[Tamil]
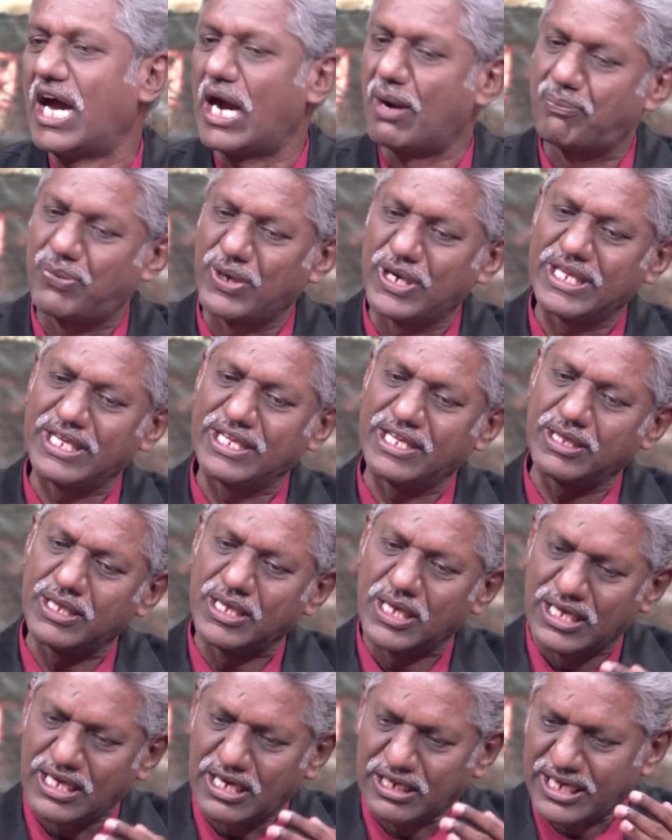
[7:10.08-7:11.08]
அப்படி
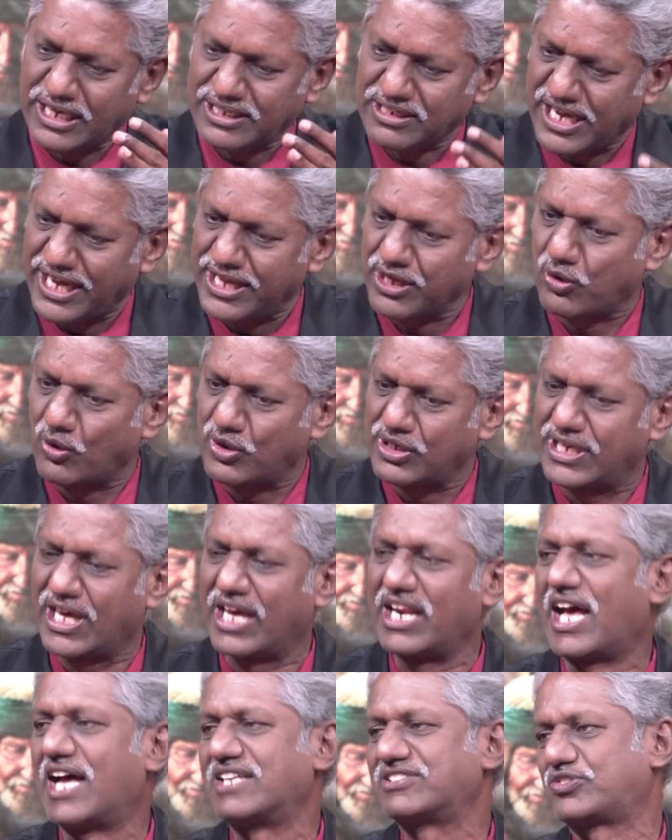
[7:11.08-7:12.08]
க கை
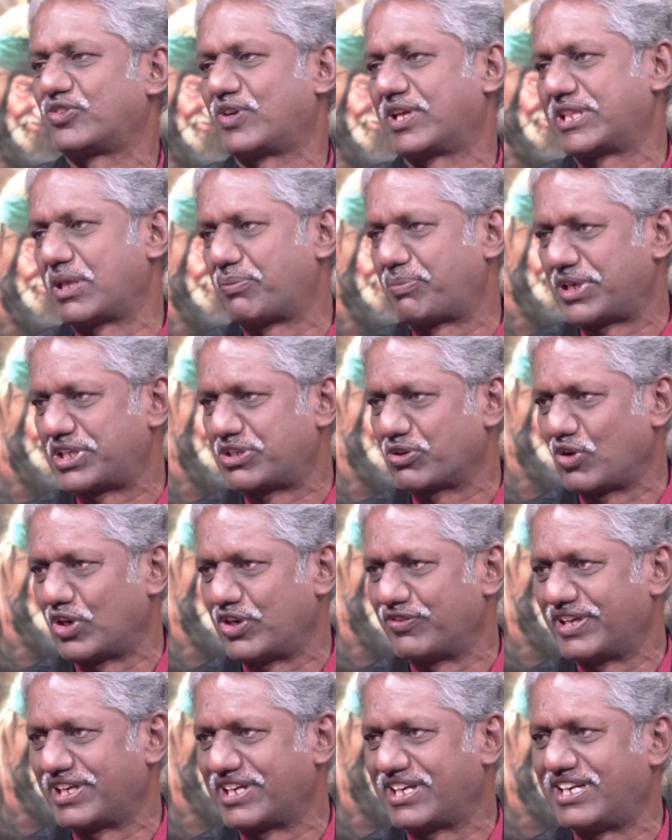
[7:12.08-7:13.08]
கொண்டால் ஆசீர்வாதத்தை
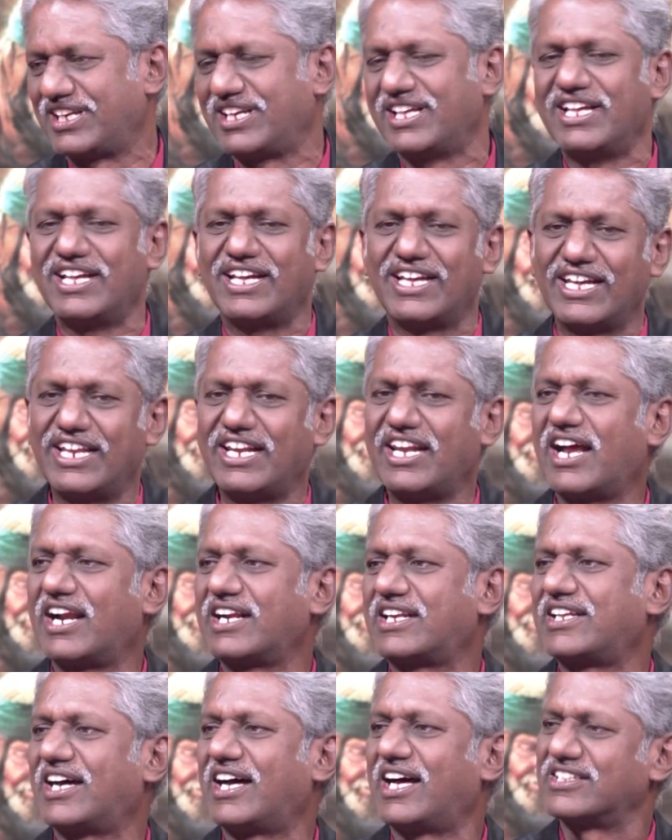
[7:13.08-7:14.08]
பெற்றுக்கொள்வீர்கள்
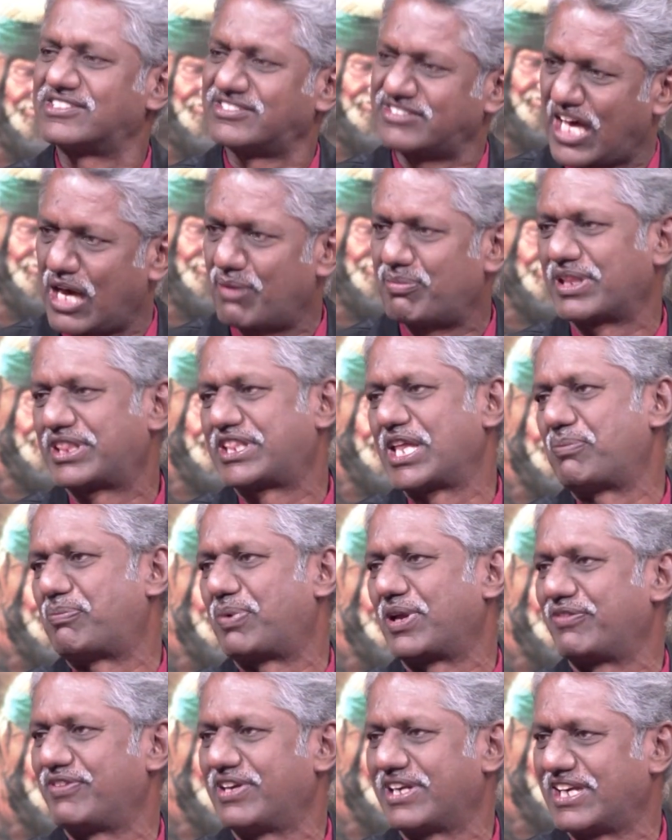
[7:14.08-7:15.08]
இல்லாட்டா சாபத்தை
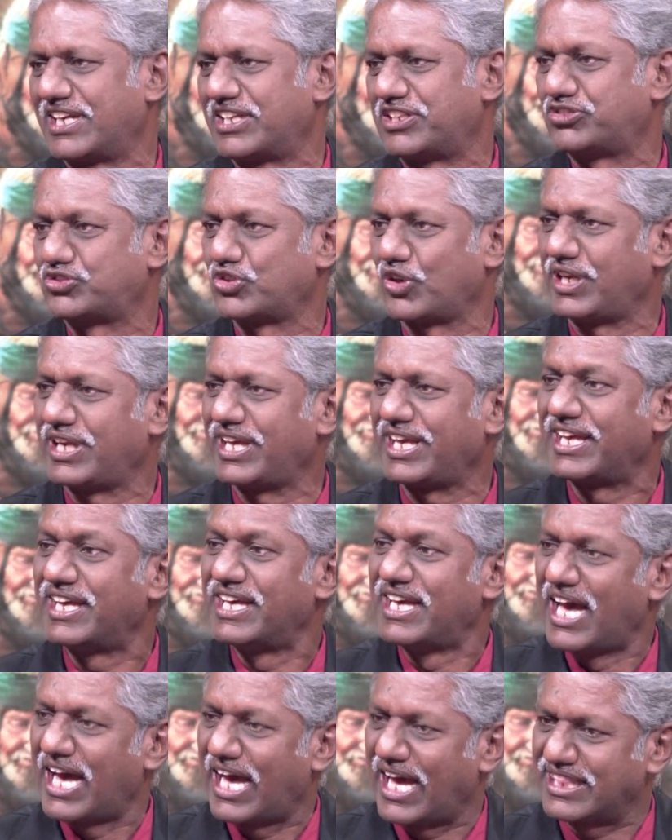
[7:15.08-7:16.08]
பெறுவீர்கள் என்று சொல்லி
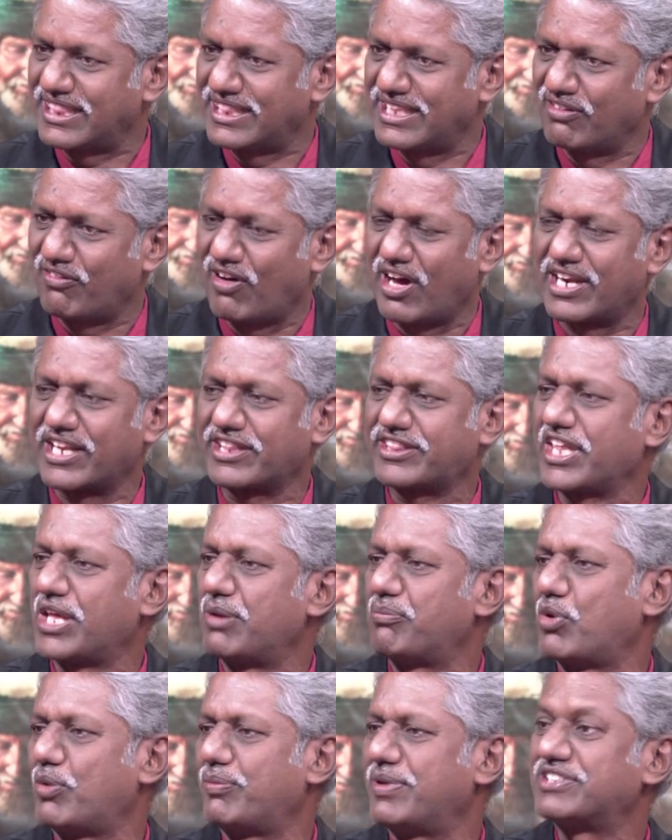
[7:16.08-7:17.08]
அந்த
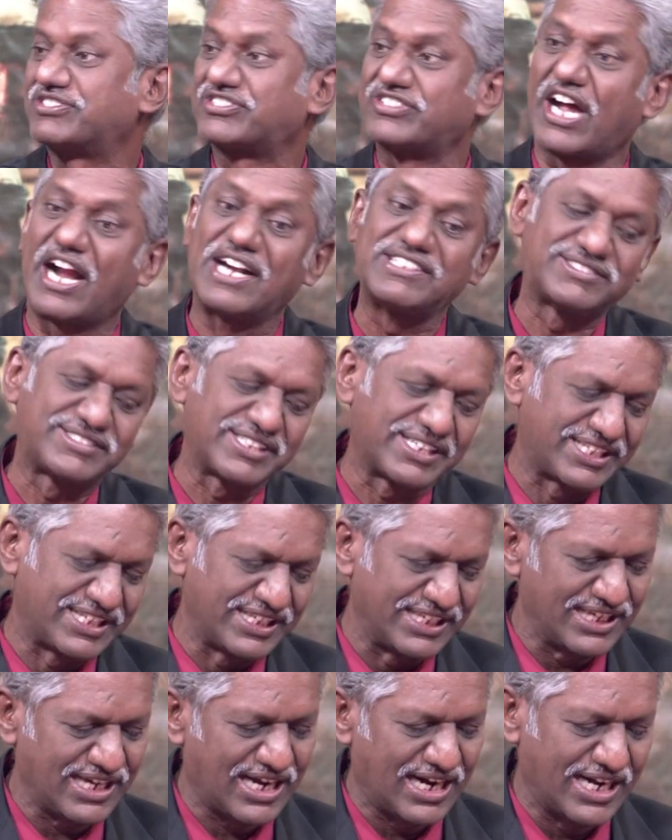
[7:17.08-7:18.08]
வானத்தையும் பூமியும்
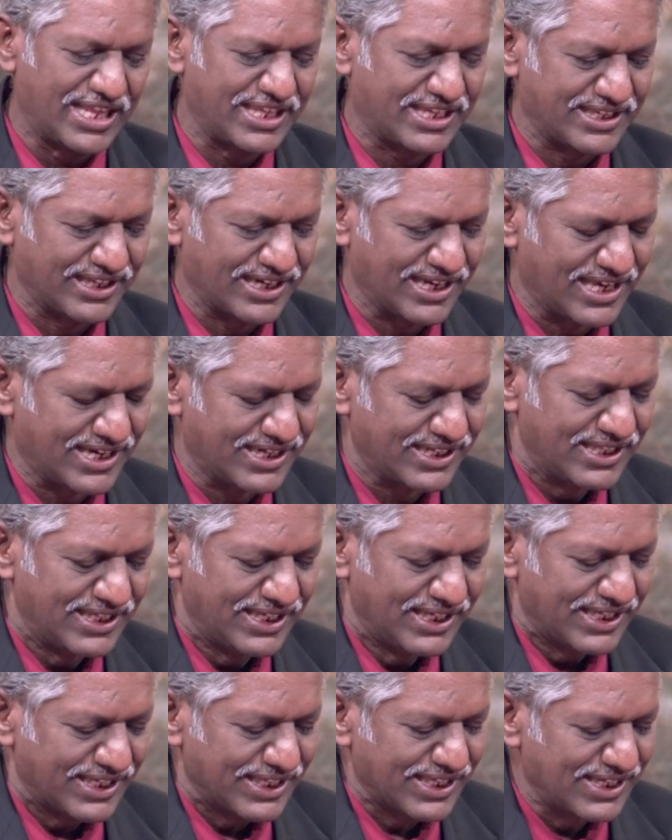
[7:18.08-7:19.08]
சாட்சிக்கு அழைக்கிறார்
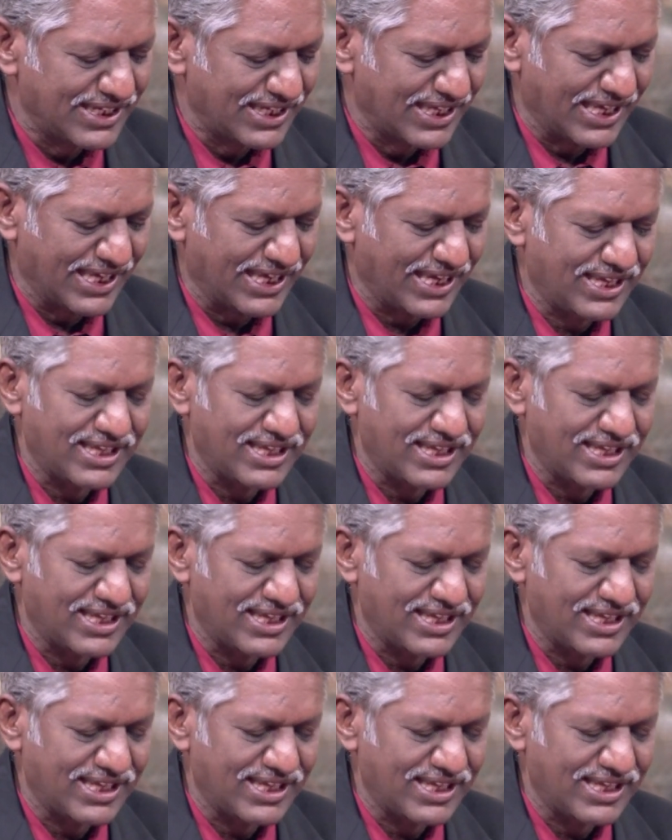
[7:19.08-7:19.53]
இங்கே